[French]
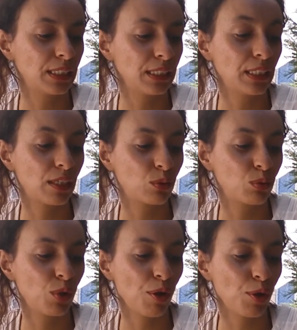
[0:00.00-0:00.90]
qui est de la
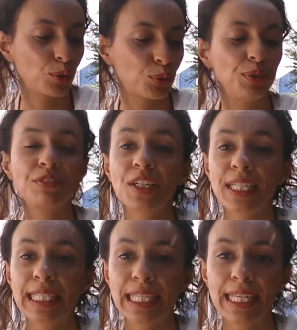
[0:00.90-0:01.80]
couleur
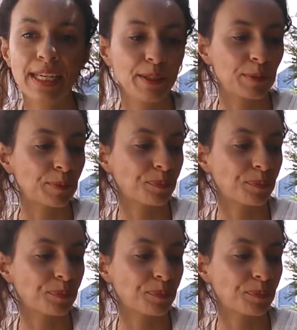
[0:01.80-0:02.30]
cuivré cannelle.